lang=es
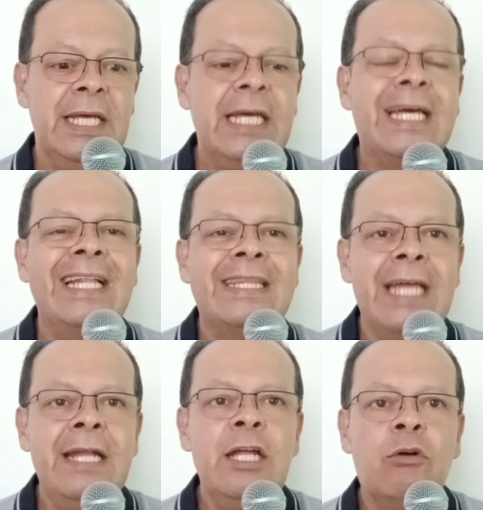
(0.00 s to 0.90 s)
y que el
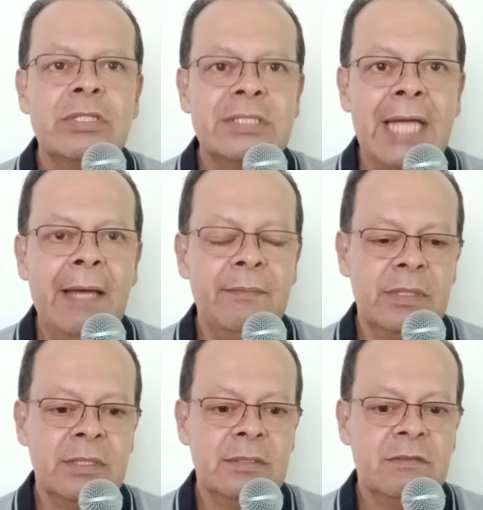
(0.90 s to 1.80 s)
técnico está
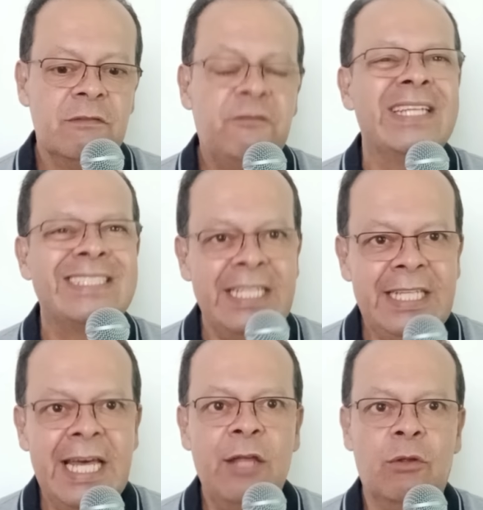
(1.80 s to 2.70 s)

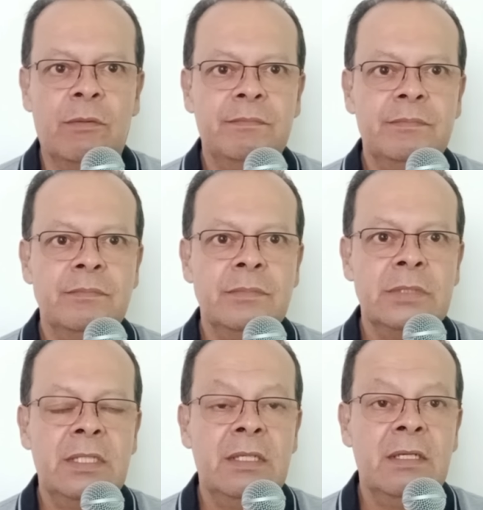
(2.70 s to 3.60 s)
fastidiado,
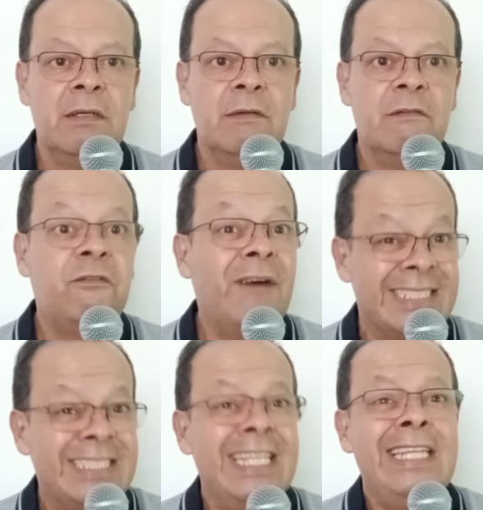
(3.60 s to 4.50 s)

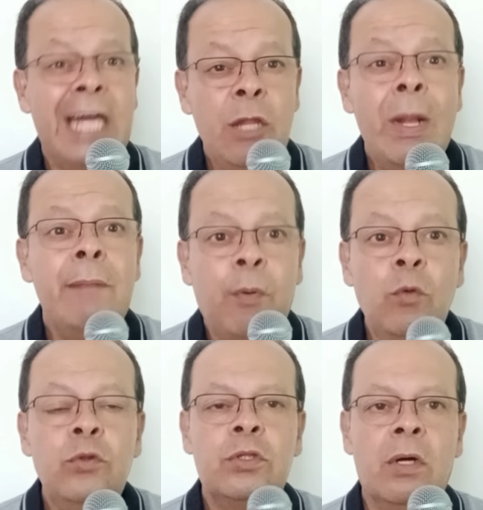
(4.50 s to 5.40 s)
fastidiado al
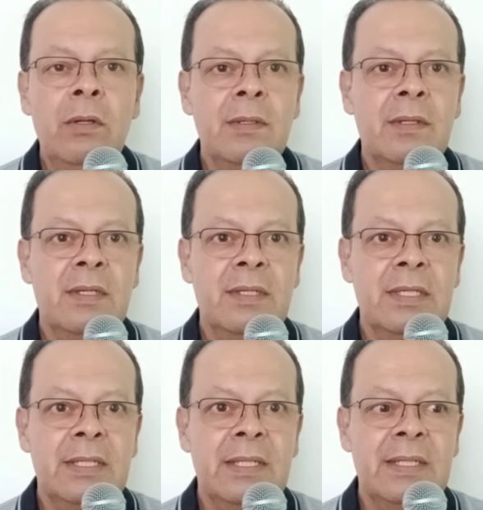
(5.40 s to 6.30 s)
punto
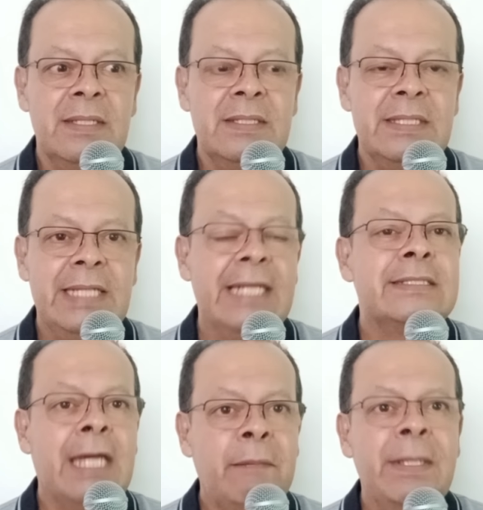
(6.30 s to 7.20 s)
de
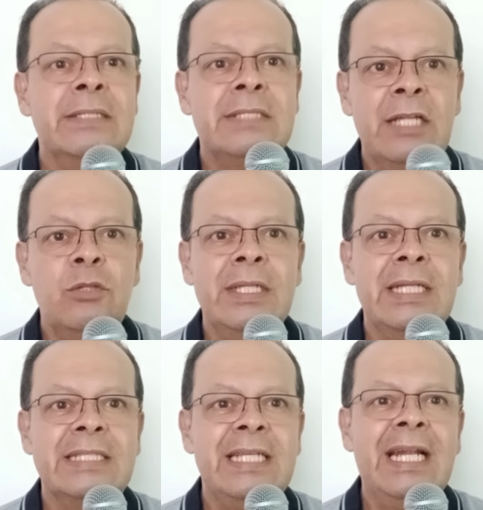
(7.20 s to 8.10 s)
estar pensando
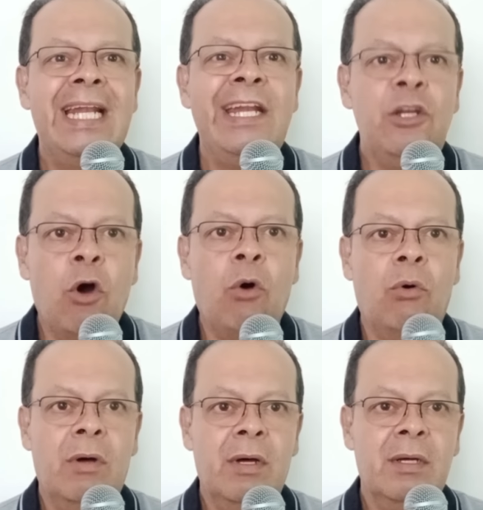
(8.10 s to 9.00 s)
en decirle
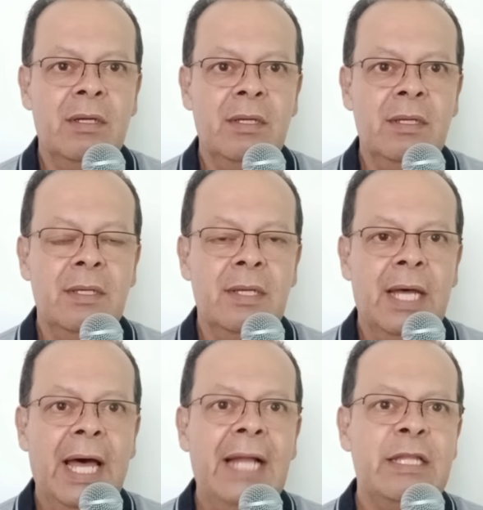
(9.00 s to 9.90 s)
no
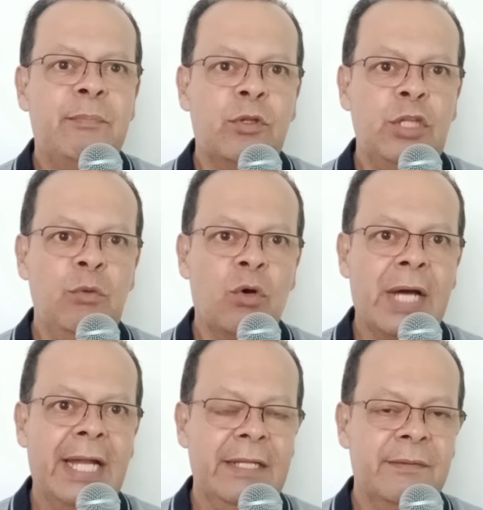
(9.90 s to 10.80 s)
al Deportivo
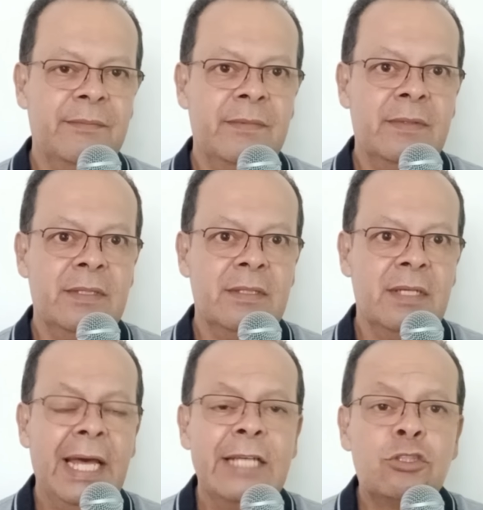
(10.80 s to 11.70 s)
Cali.
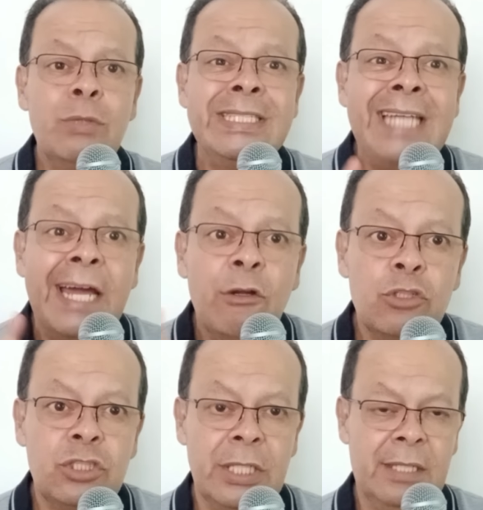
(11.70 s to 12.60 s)
Esto es de
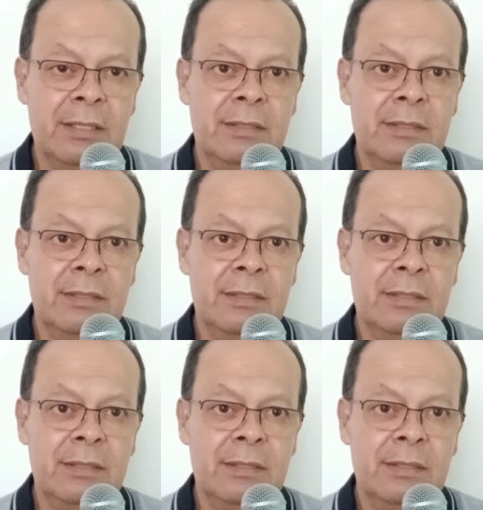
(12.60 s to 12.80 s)
anoche,